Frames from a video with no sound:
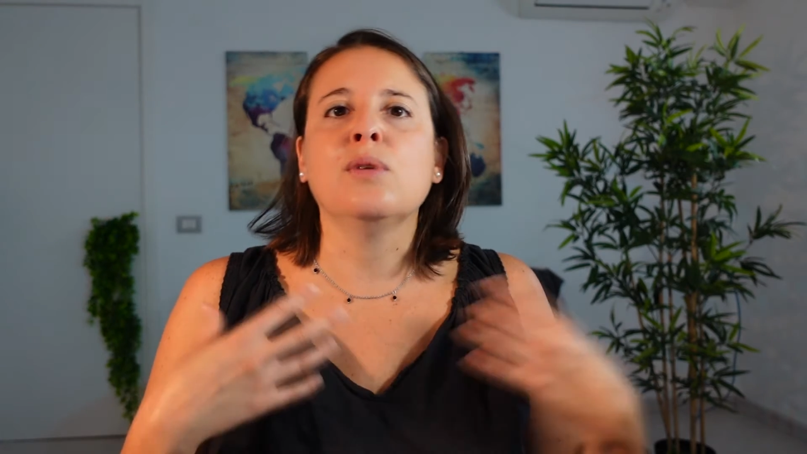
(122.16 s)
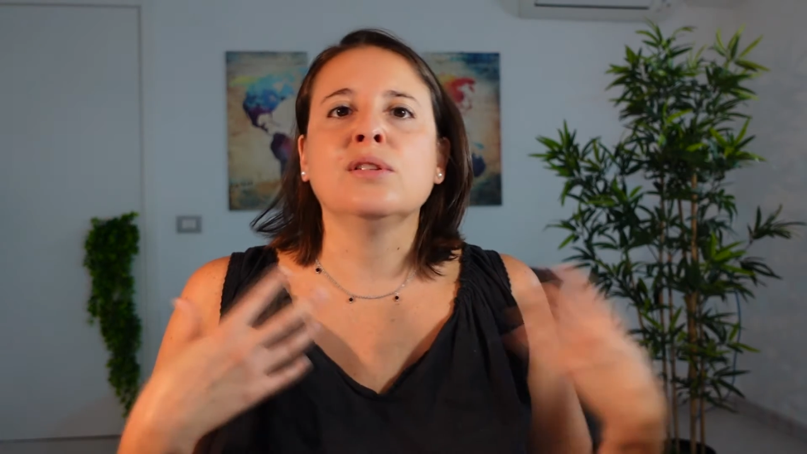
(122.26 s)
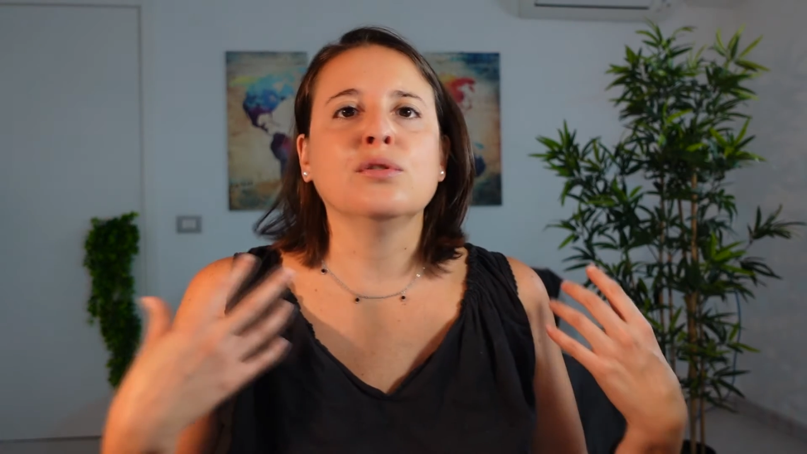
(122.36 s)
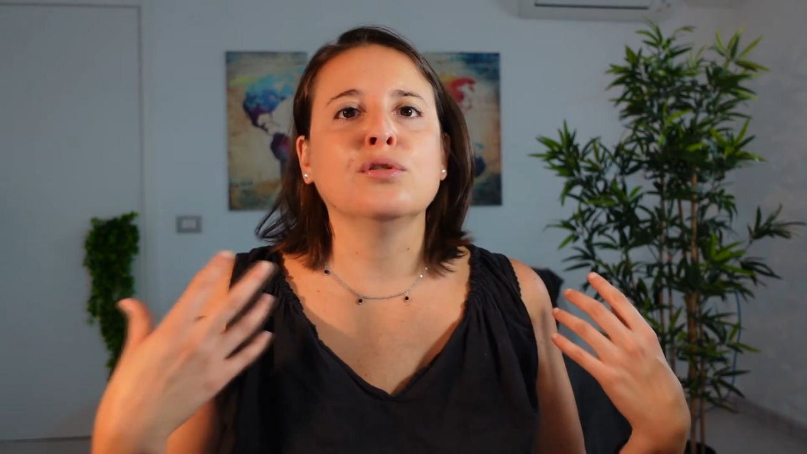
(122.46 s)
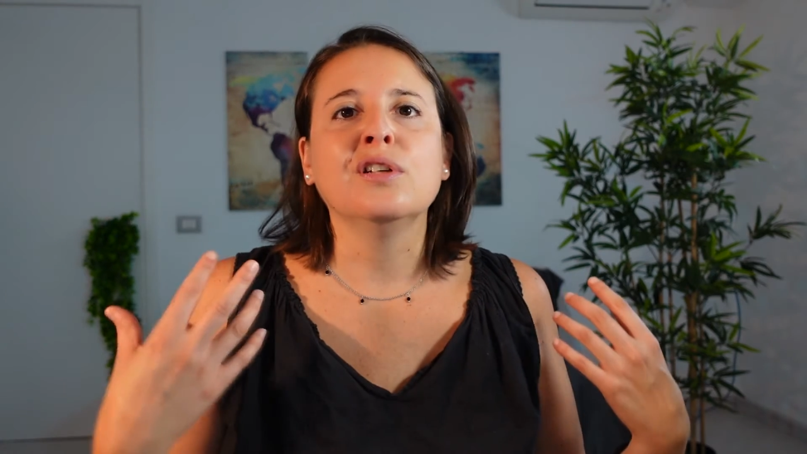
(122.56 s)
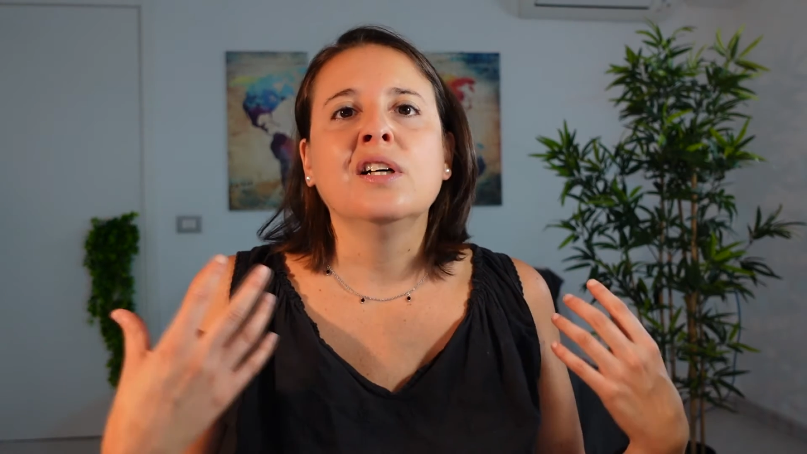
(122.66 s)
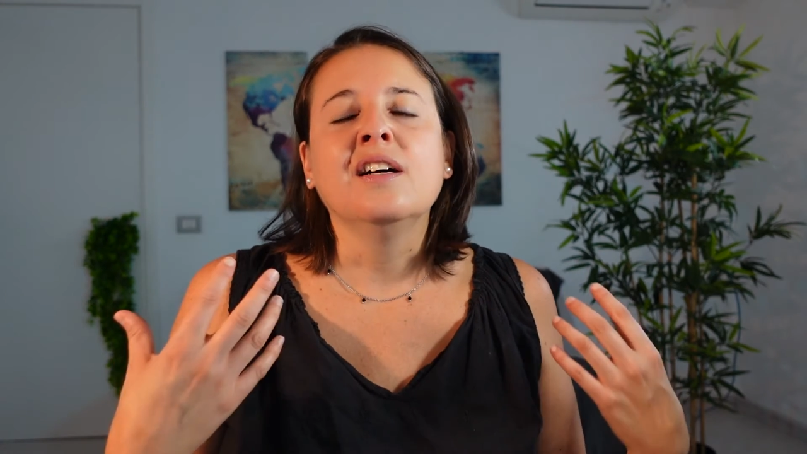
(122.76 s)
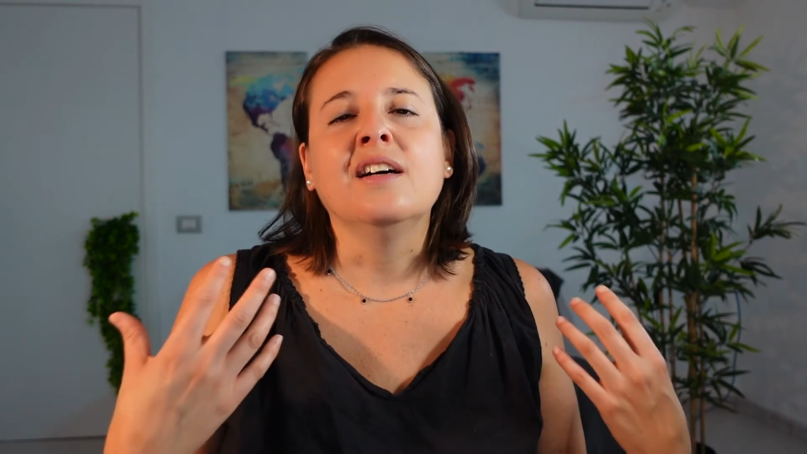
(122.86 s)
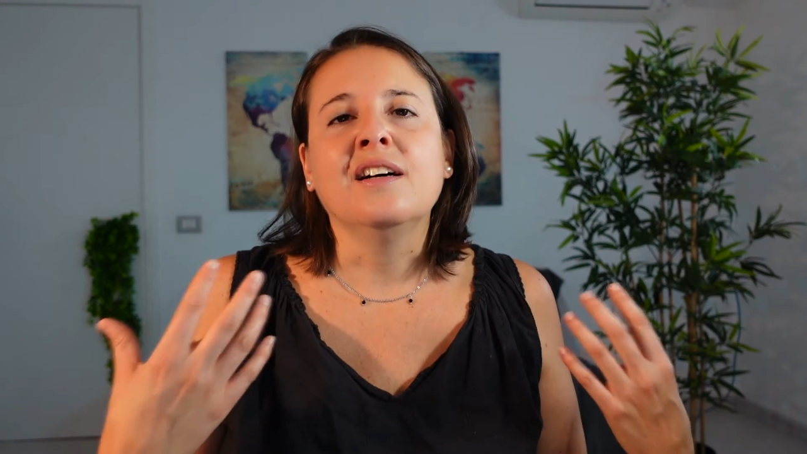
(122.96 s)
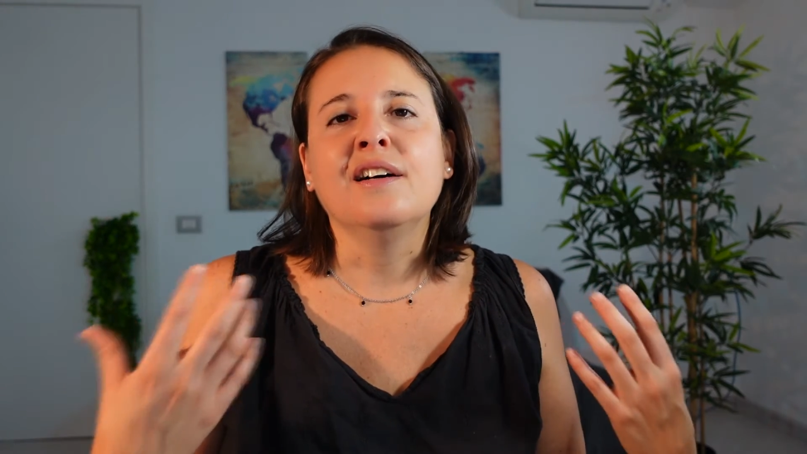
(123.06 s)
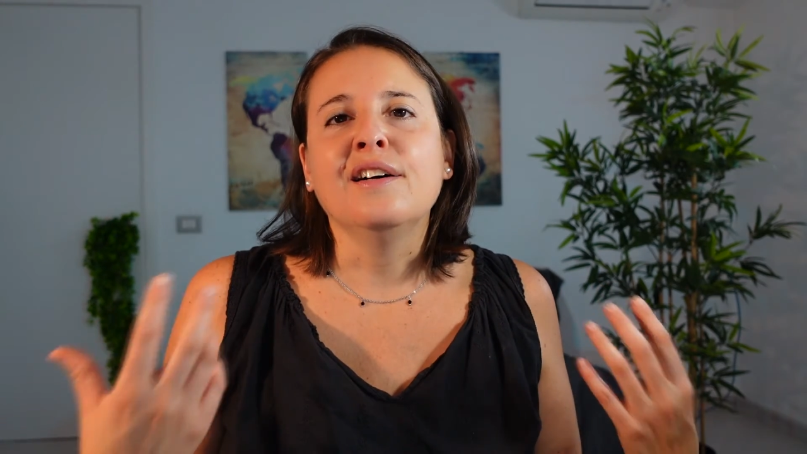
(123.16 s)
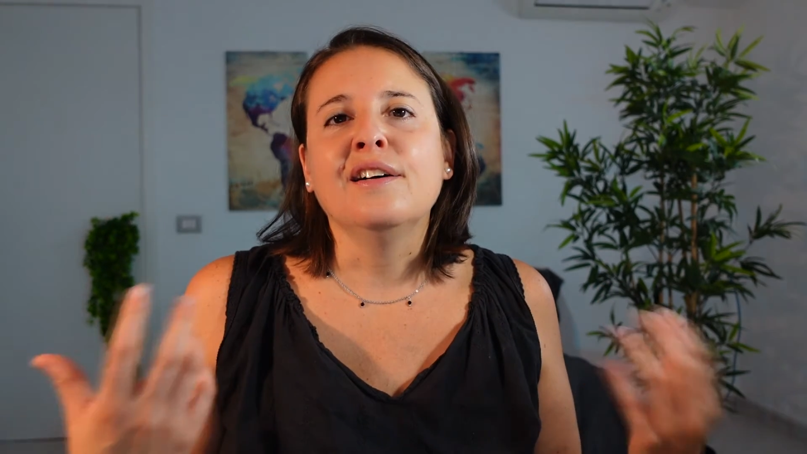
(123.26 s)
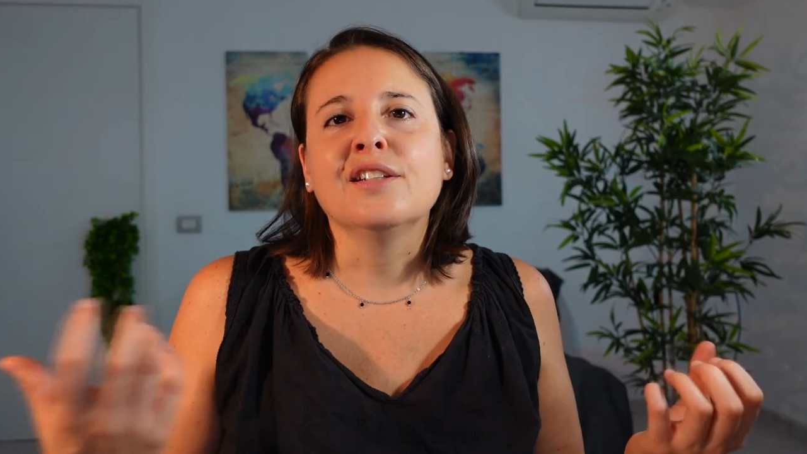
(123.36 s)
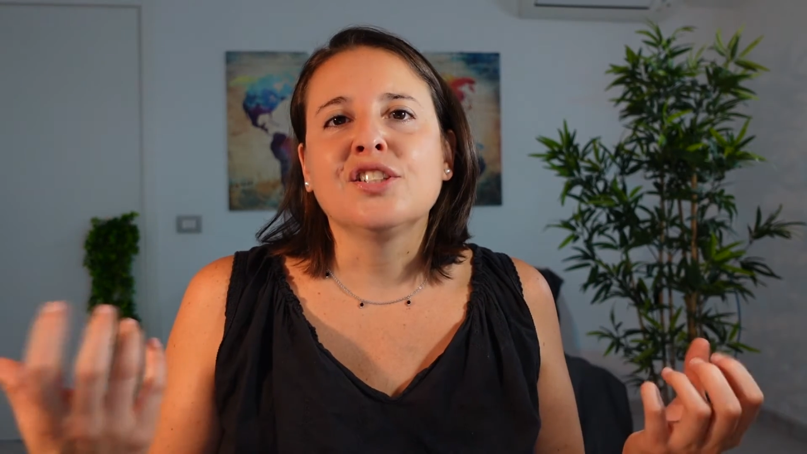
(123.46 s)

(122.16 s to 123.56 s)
quando eh,